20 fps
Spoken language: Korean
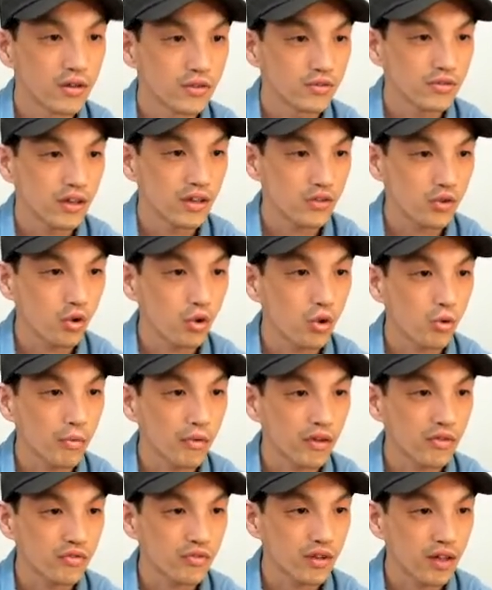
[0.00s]
최소
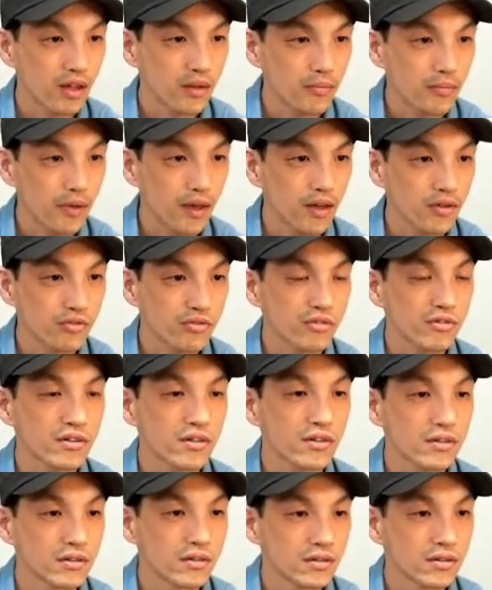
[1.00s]
공배수의
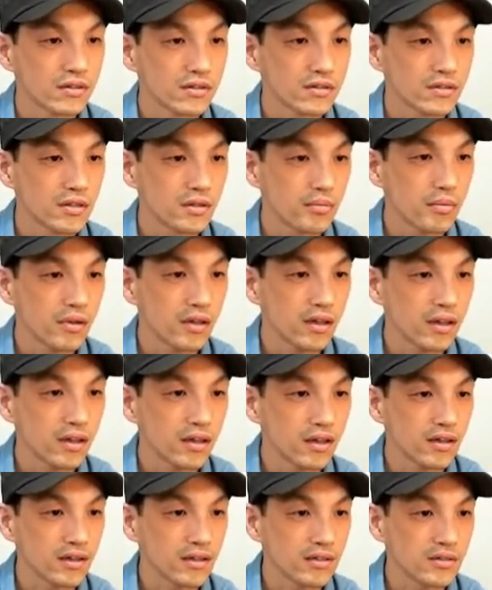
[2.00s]
배수는
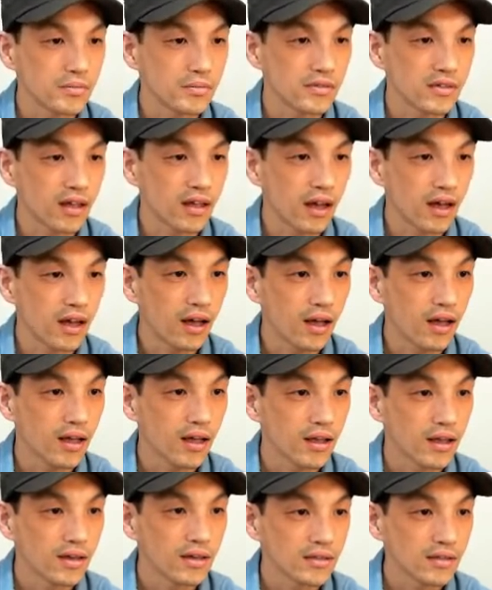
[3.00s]
12, 24,
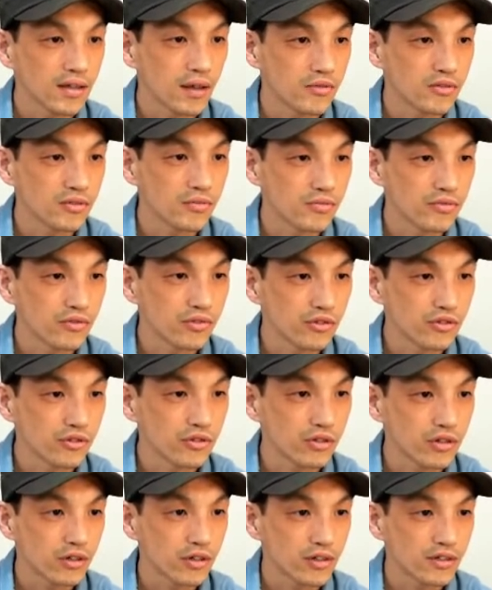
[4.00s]

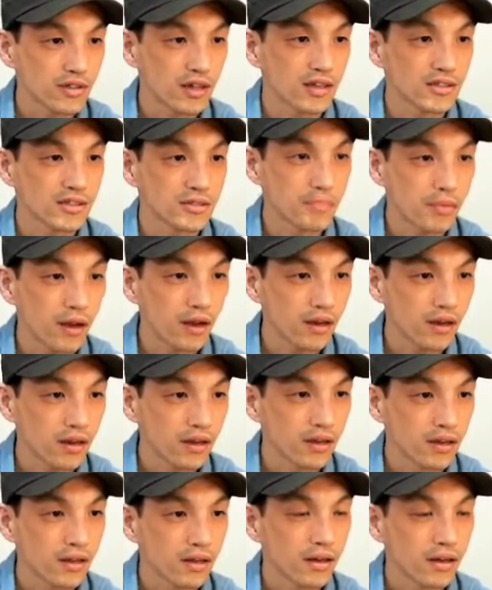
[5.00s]
36, 48,
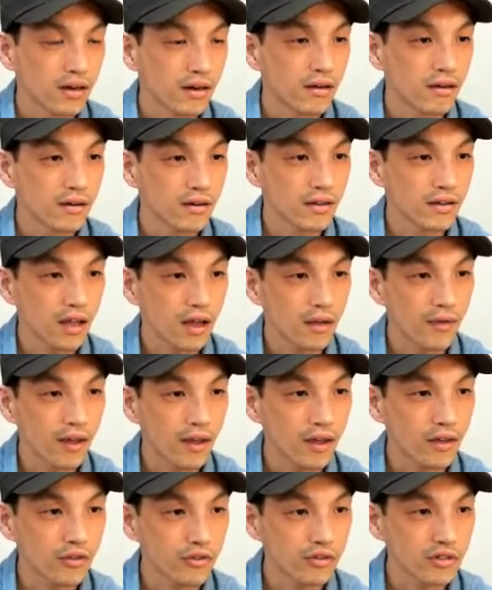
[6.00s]
어, 그
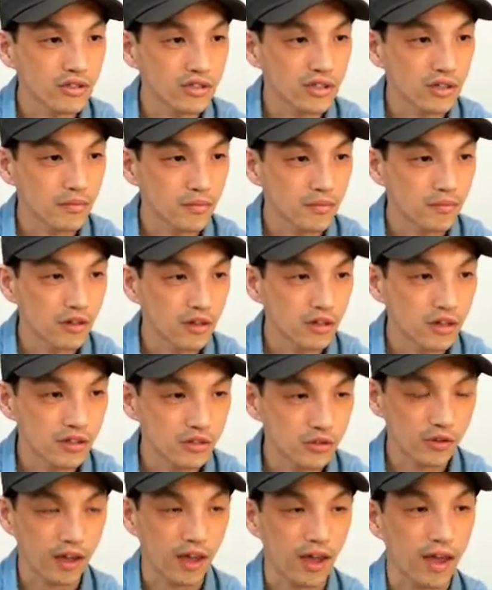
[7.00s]
다음에 60, 뭐 이런
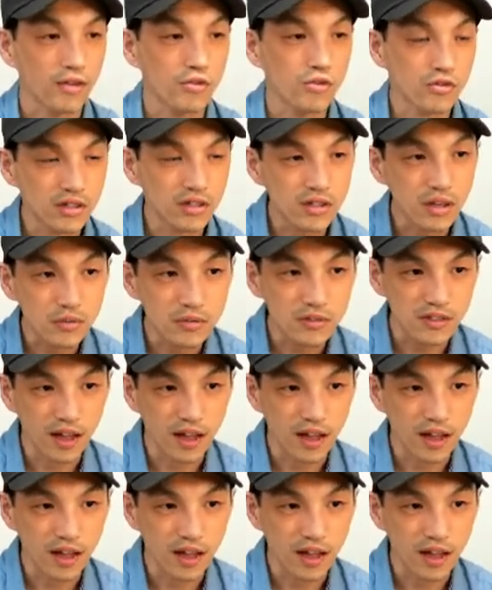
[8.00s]
식으로 계속 끝없이